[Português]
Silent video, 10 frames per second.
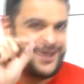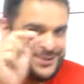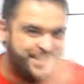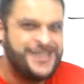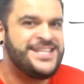Olha o
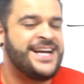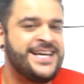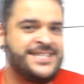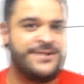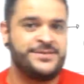X da
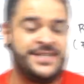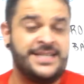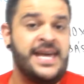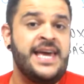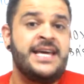questão, gente.
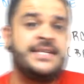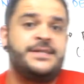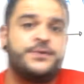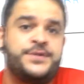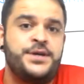
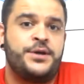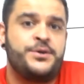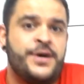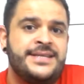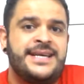Se o
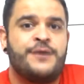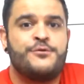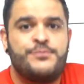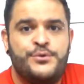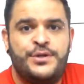CO2
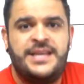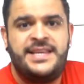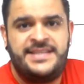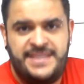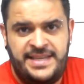acumula
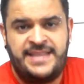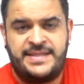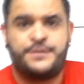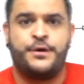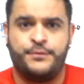nesse, nessa
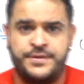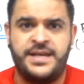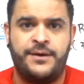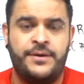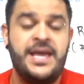
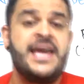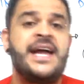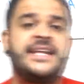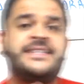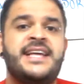solução,
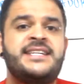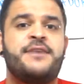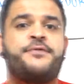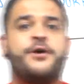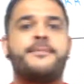ele tende a
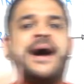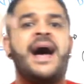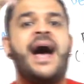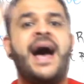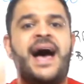
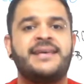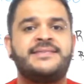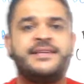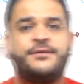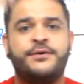formar
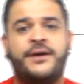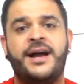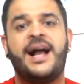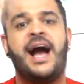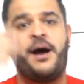ácido
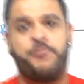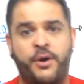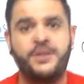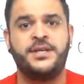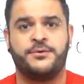
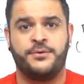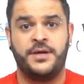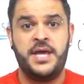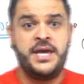carbônico.